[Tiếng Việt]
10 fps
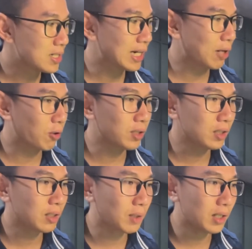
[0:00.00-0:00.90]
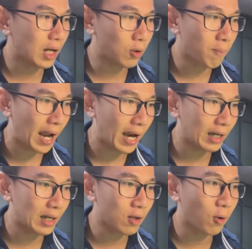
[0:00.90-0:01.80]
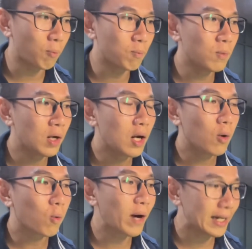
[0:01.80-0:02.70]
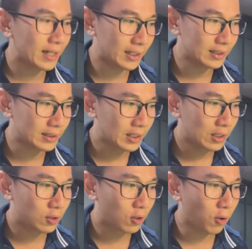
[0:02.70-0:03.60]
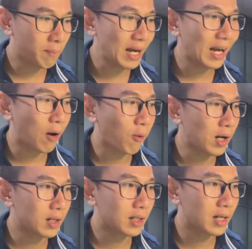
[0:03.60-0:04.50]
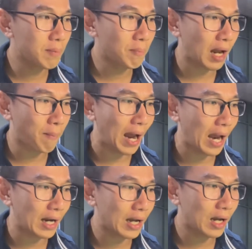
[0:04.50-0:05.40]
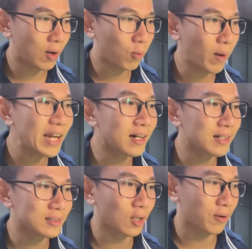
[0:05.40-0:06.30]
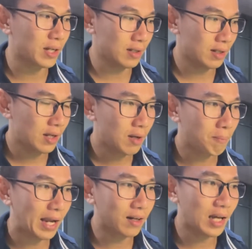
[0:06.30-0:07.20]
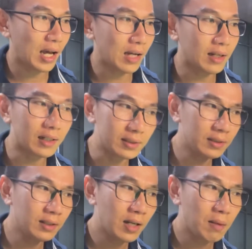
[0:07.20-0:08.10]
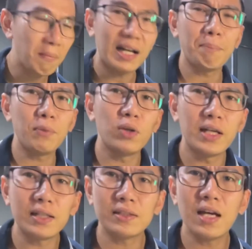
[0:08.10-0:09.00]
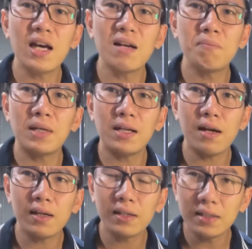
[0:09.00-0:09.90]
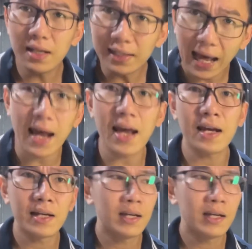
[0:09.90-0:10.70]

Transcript: trao đổi chất trong cơ thể của bạn nó cũng quen hơn rồi bắt đầu á khi mà bạn à, quen hơn rồi á bạn có thể thử bạn tập luyện thêm à, chế tạ